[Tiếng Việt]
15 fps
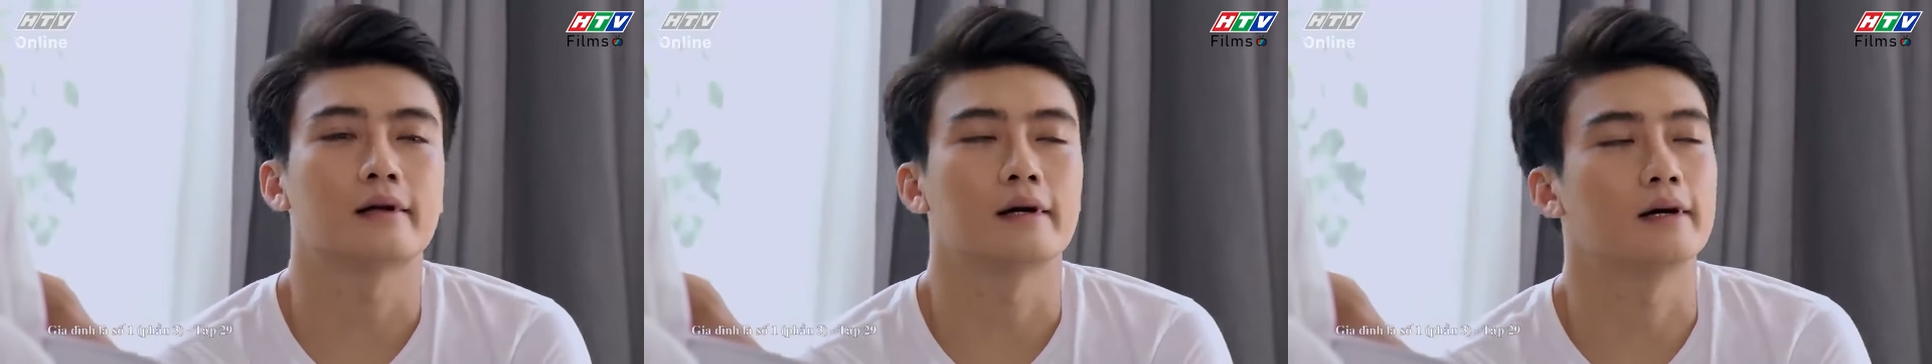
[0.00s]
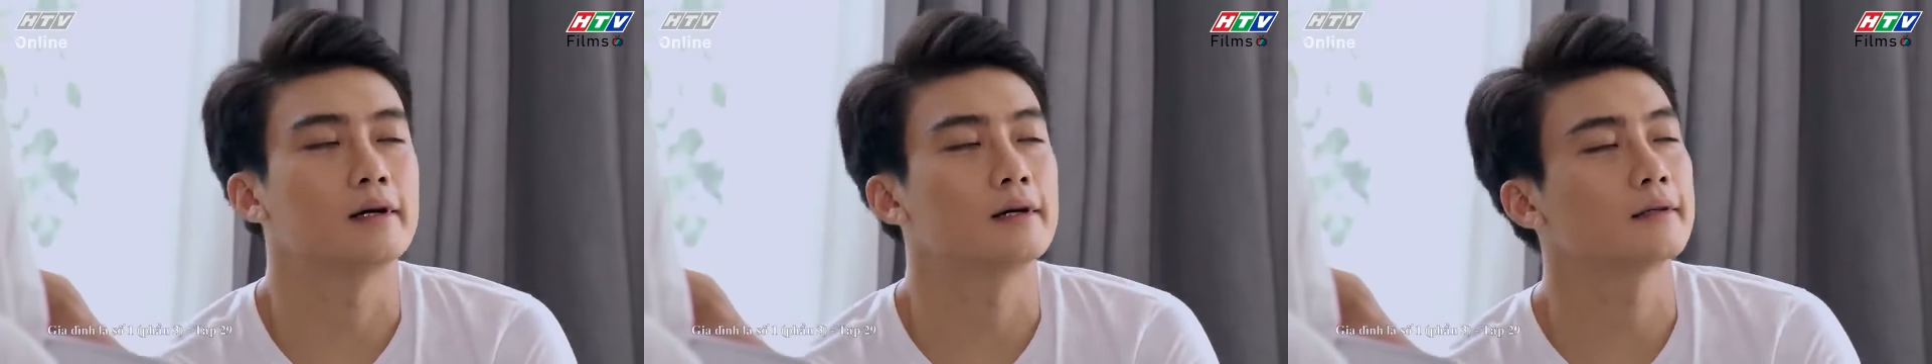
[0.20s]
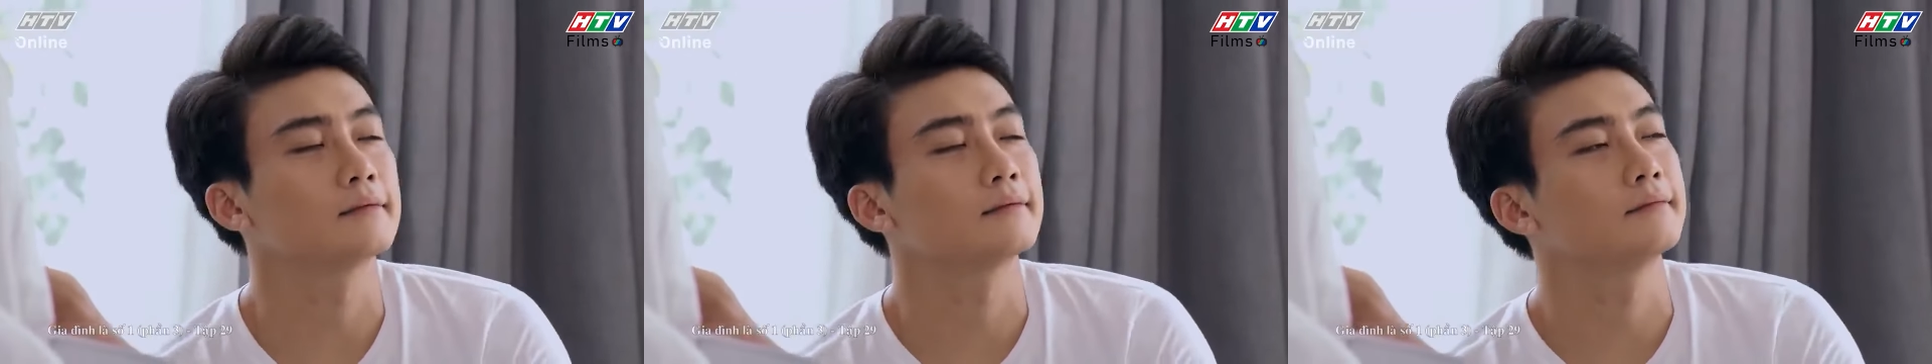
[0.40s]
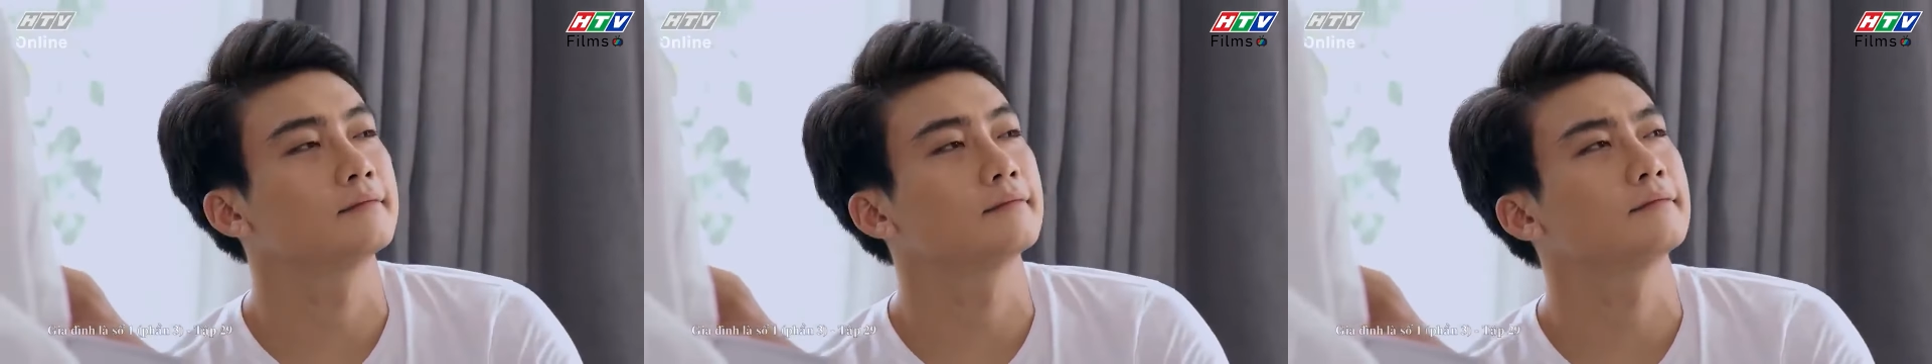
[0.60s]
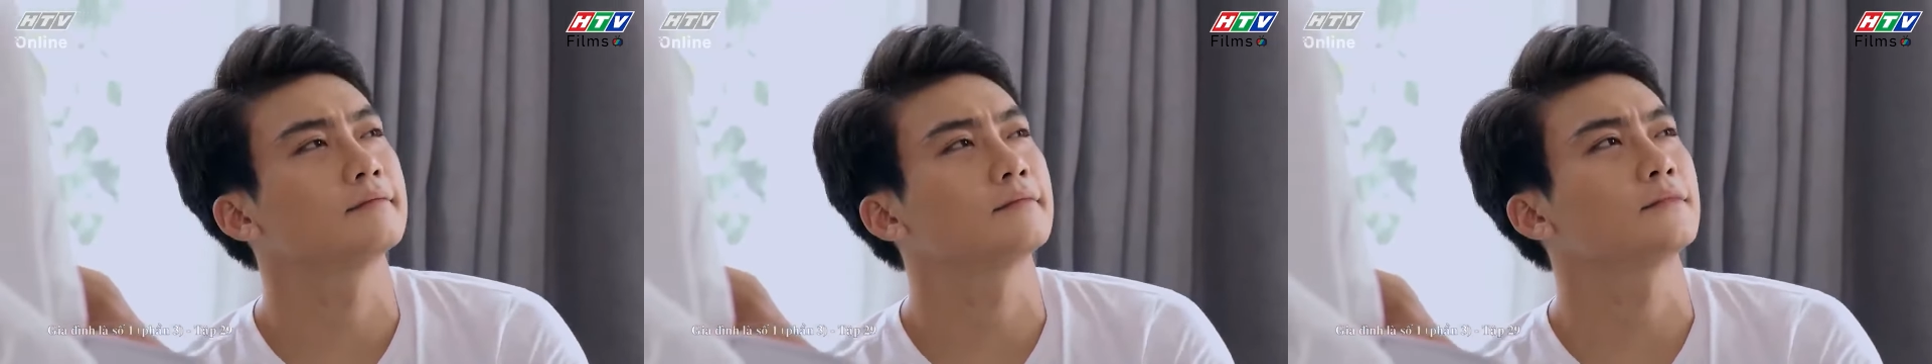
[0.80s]
được
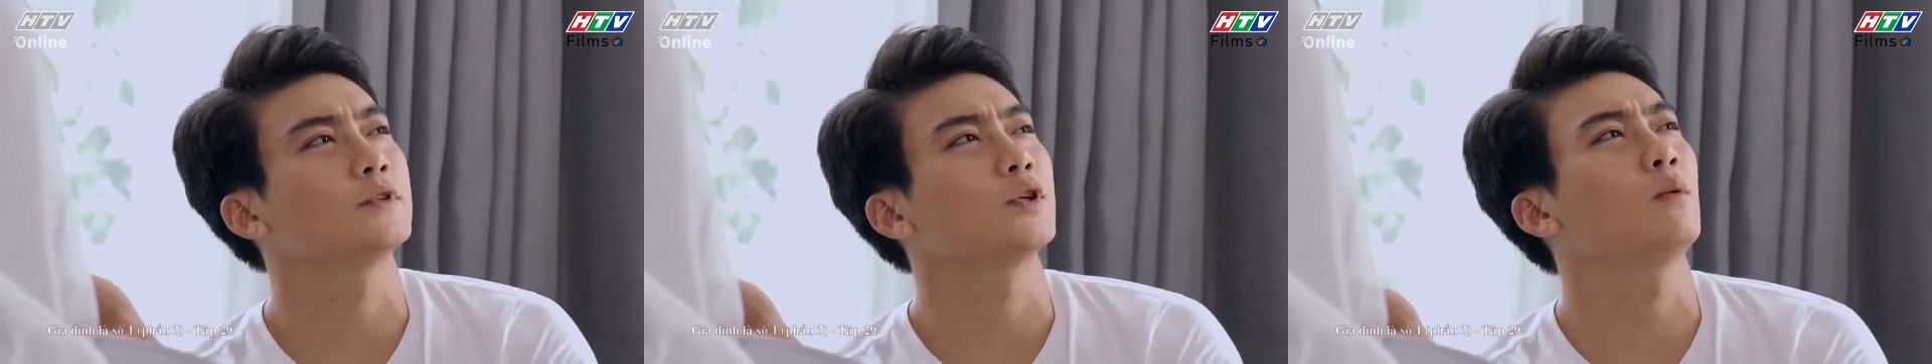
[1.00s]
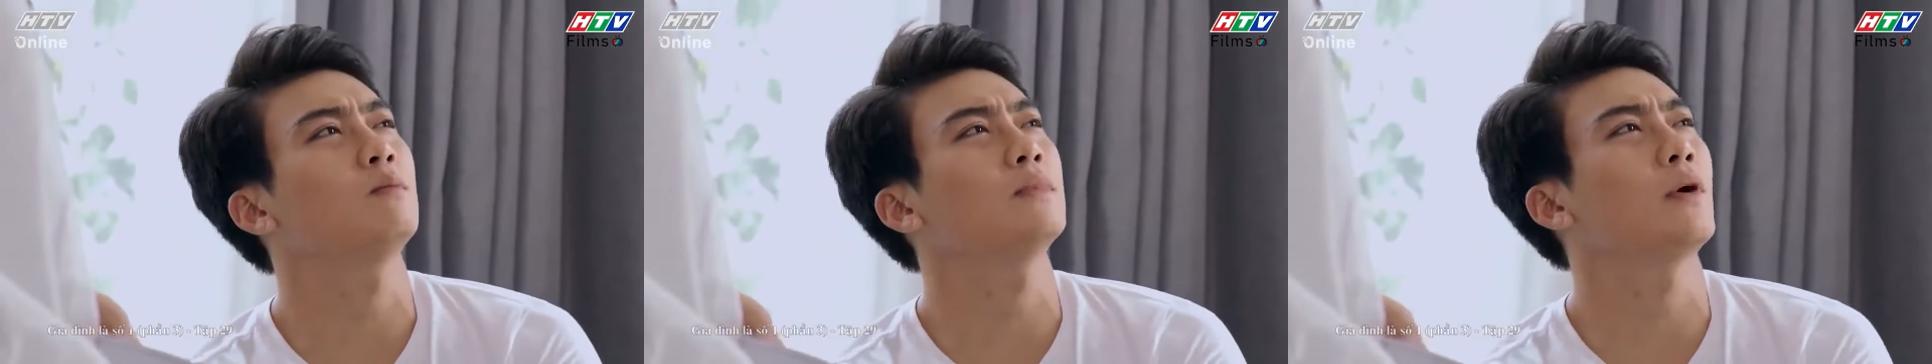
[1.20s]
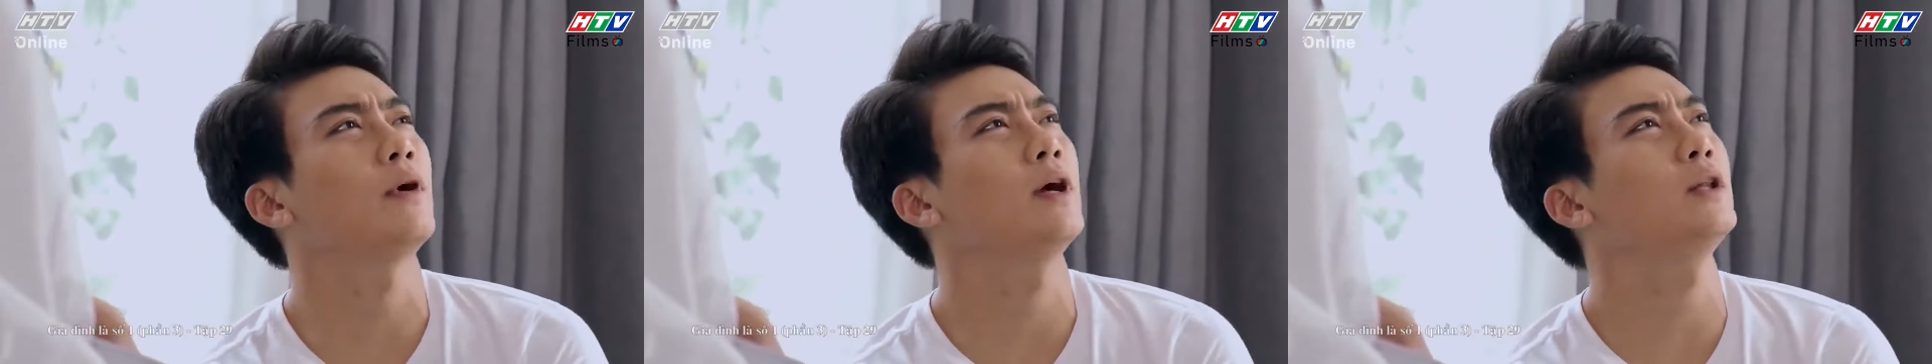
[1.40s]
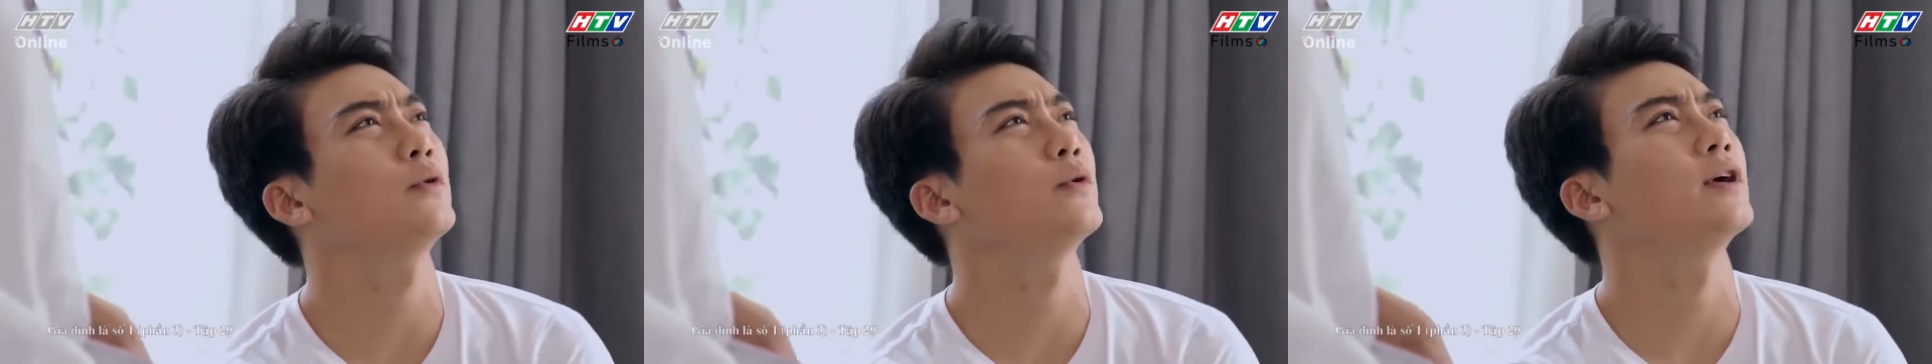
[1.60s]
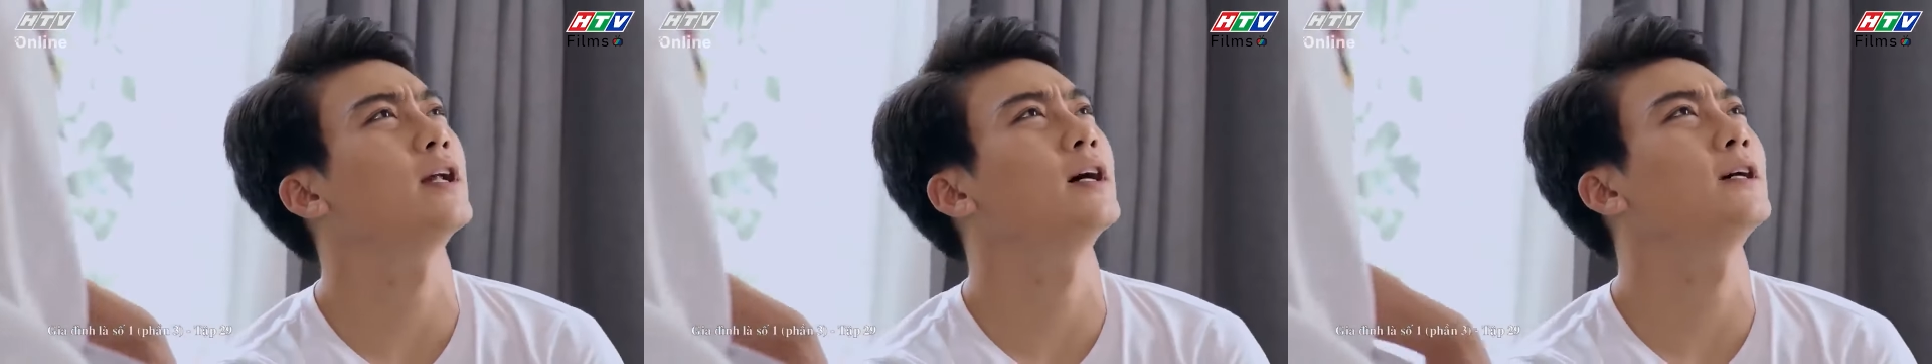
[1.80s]
đúng theo ý
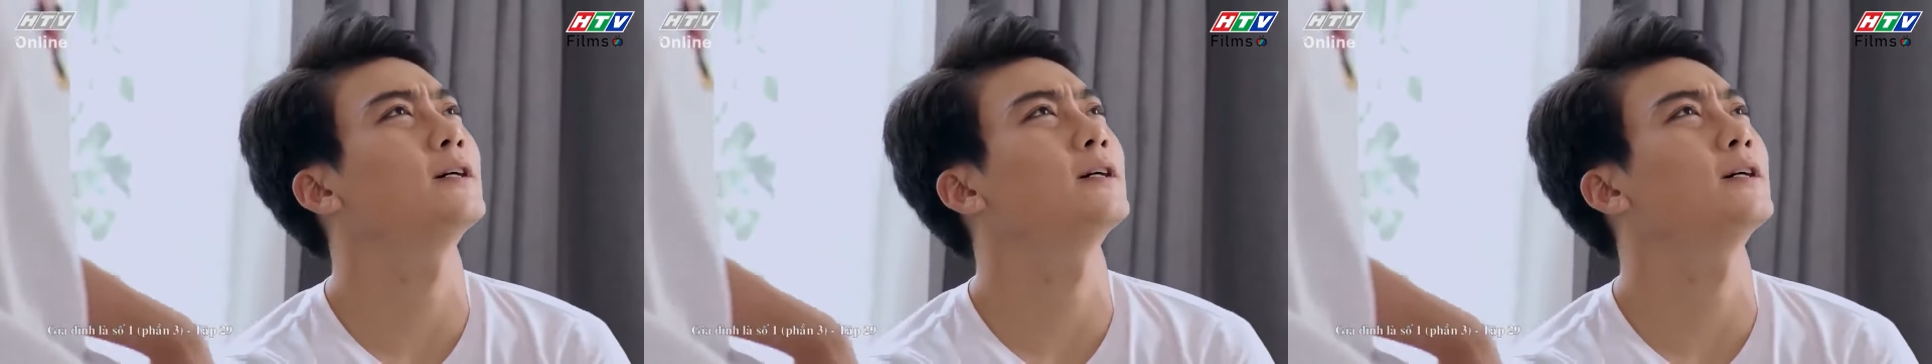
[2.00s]
tôi rồi